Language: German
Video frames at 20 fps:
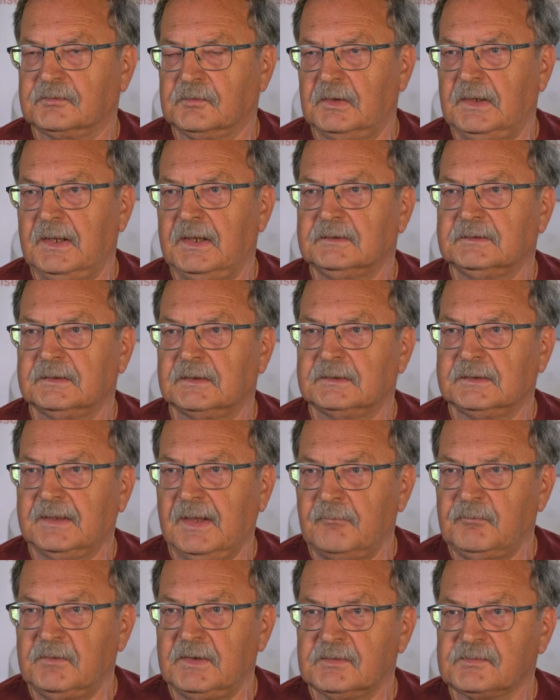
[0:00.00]
zerlegt in
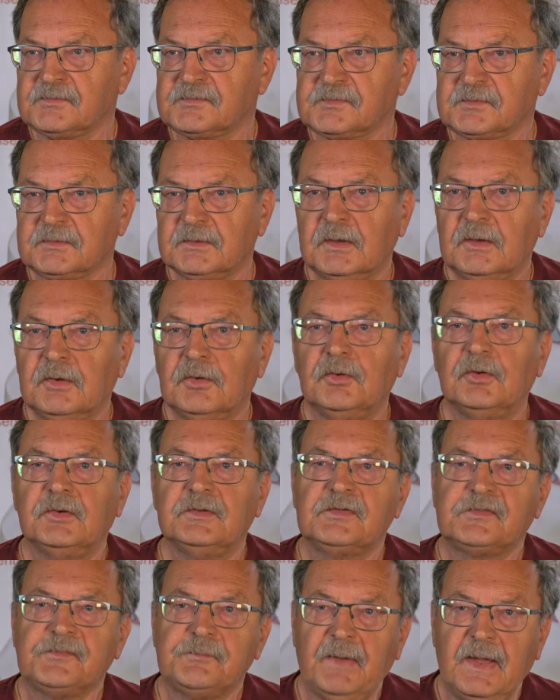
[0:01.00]
Chemnitz,
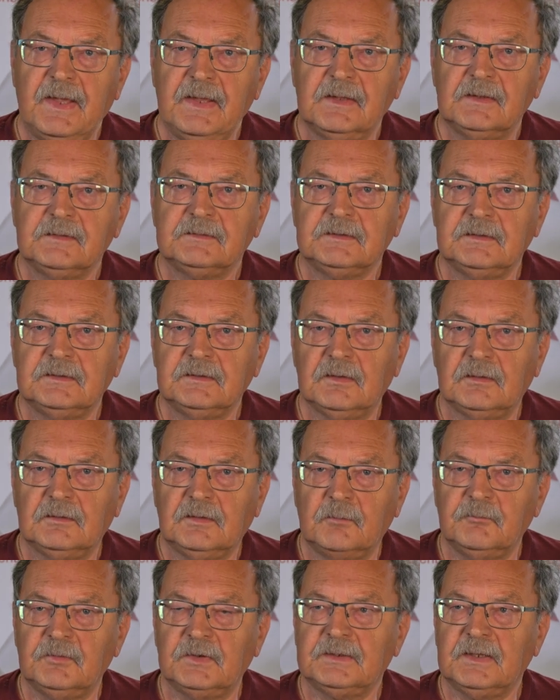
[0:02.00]
und zwei, die
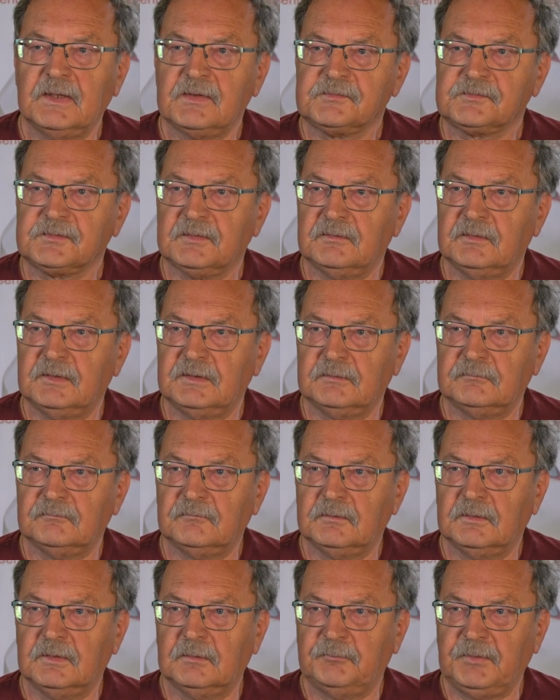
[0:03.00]
haben wir jetzt in, in,
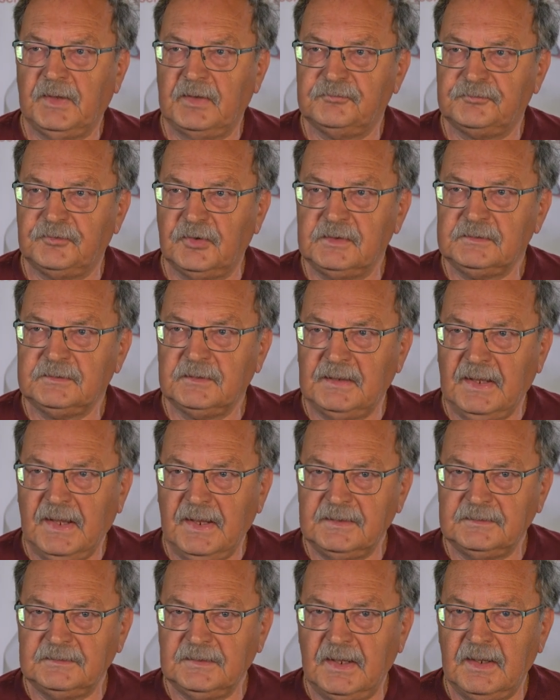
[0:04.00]
bei Voigt in
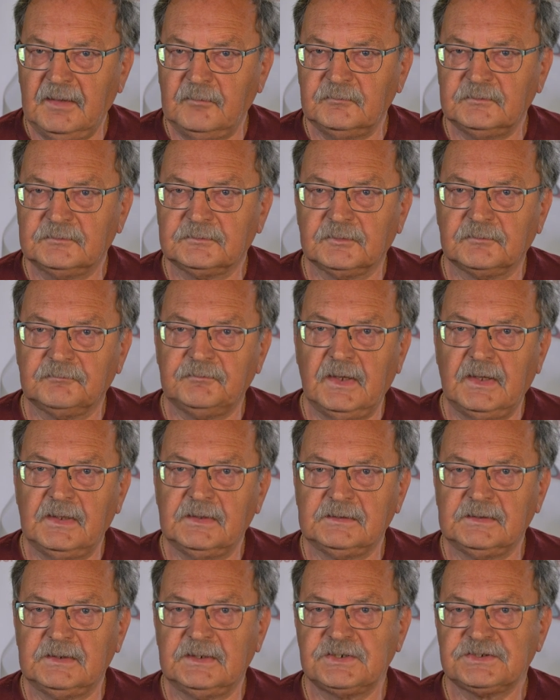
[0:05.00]
Heidenheim. Dort
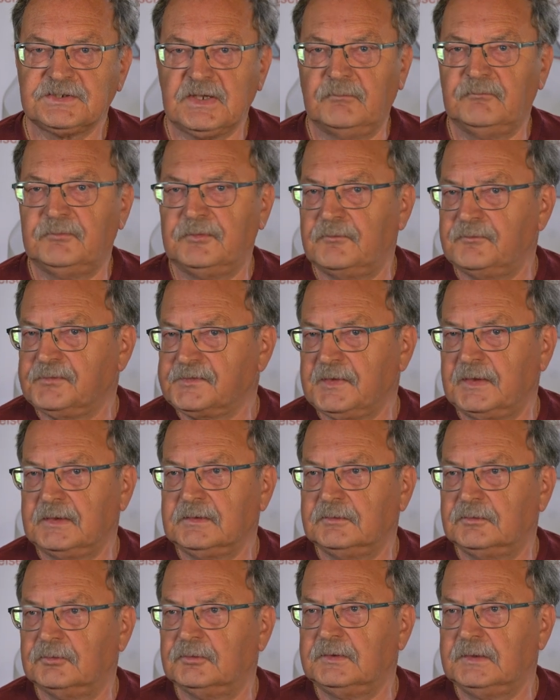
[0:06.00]
werde ich am
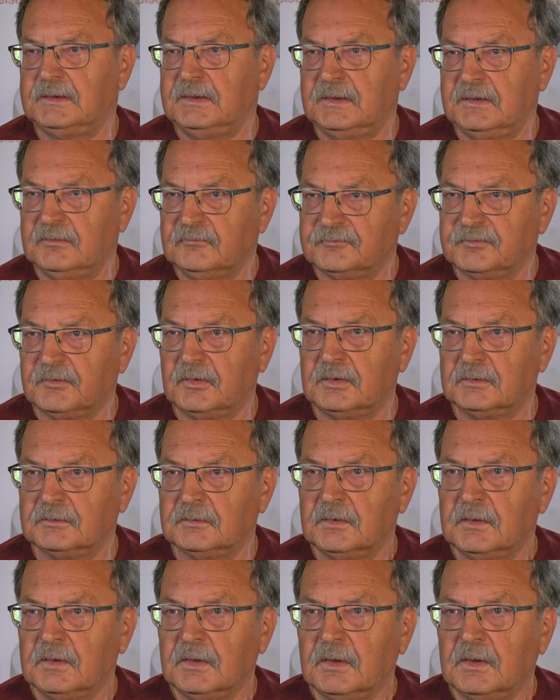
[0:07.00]
15. Juni
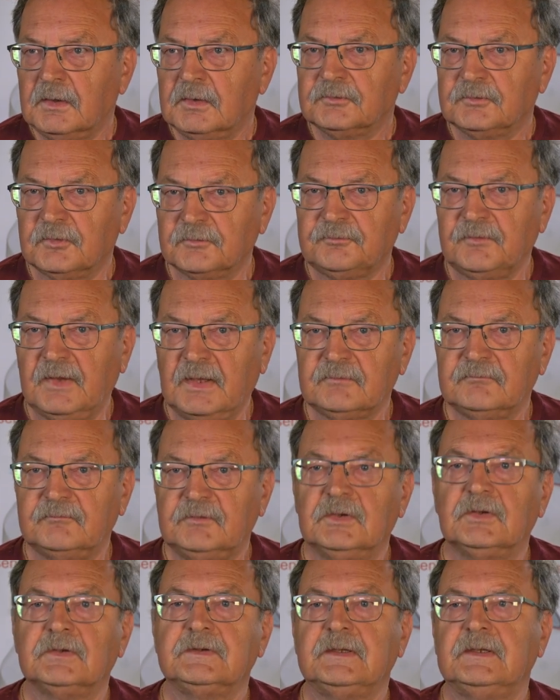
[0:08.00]
hinfahren. Dort werden
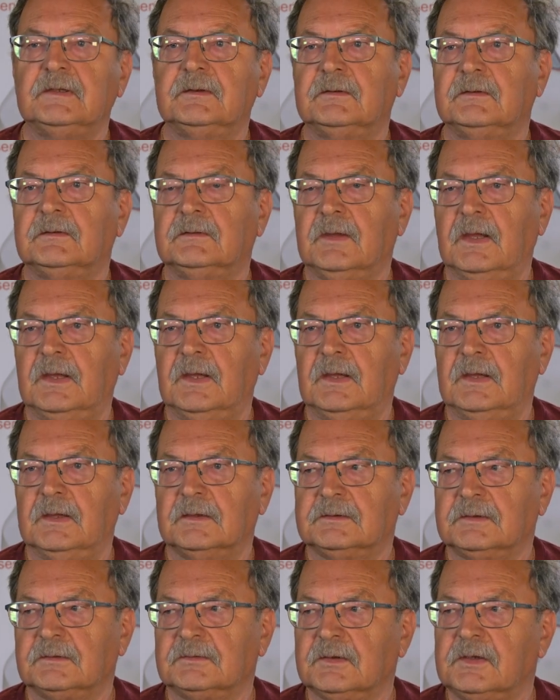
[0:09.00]
wir die
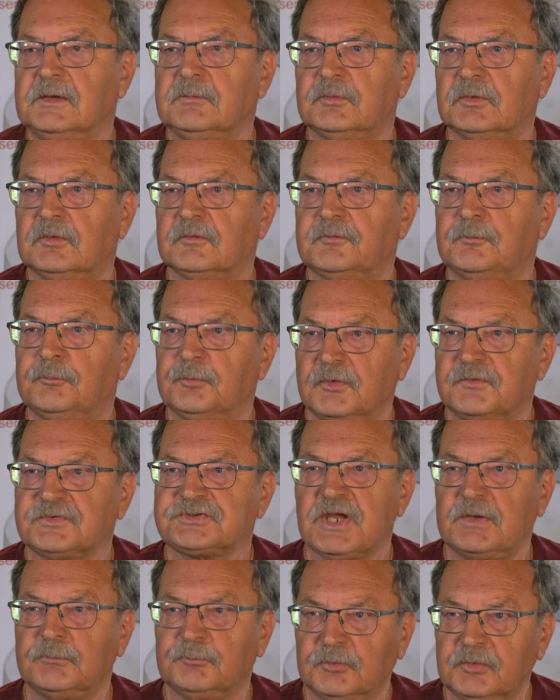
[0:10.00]
äh, Getriebe auf dem
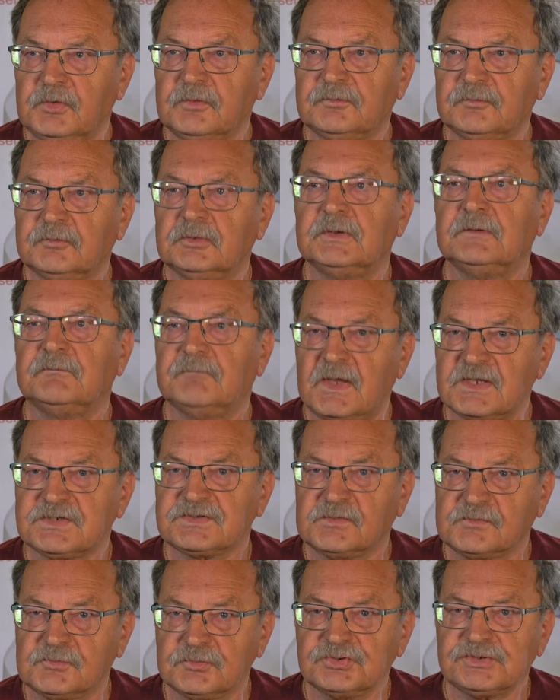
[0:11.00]
Prüfstand prüfen, in
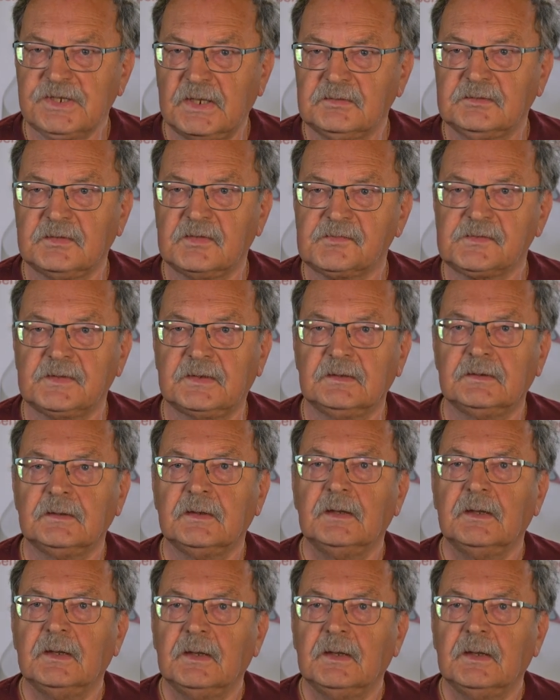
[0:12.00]
welchem Zustand die sind.